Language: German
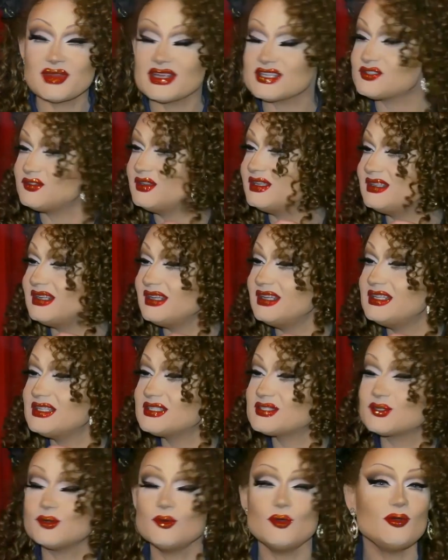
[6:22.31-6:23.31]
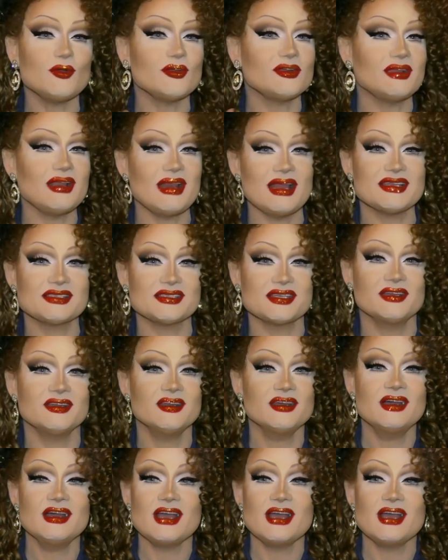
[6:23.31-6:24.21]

Das finde ich so klasse.